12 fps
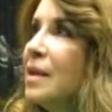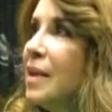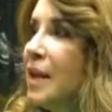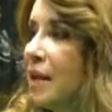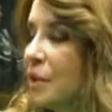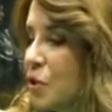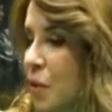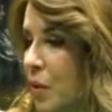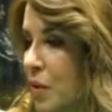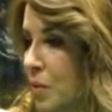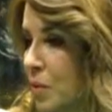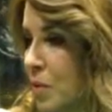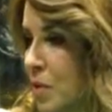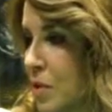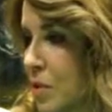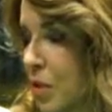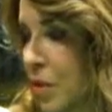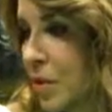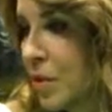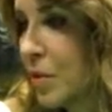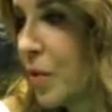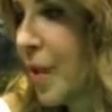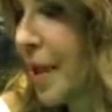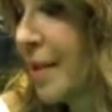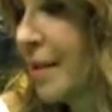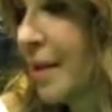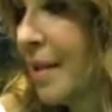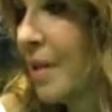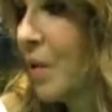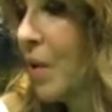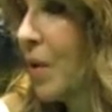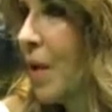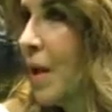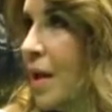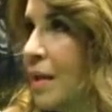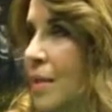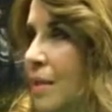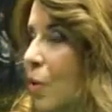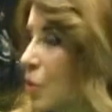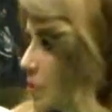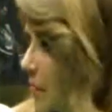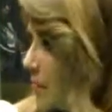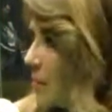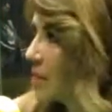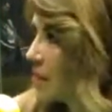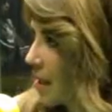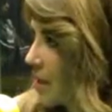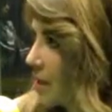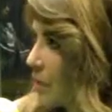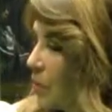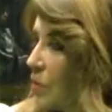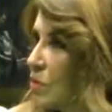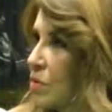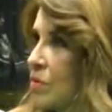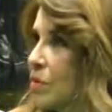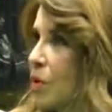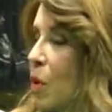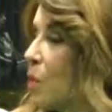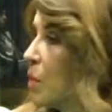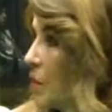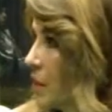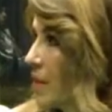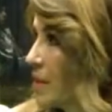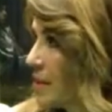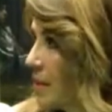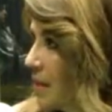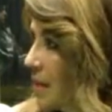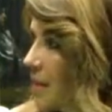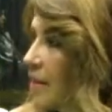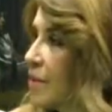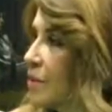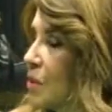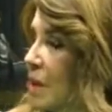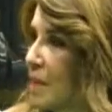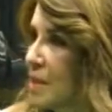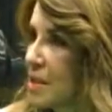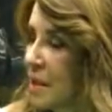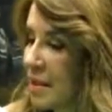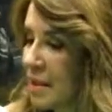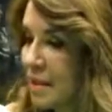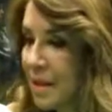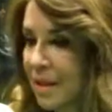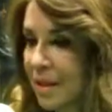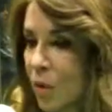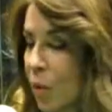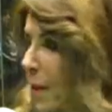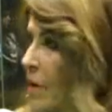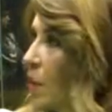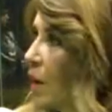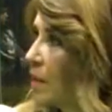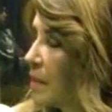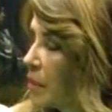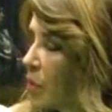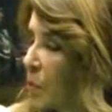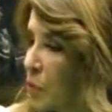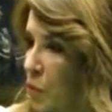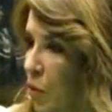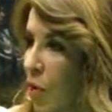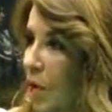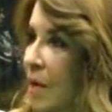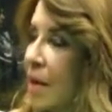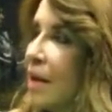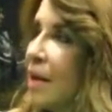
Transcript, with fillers: De hecho, es un disco donde estoy cantando dos temas inéditos, ¿Cómo voy a decirte? que es una bachata del cubano Alberto Puyol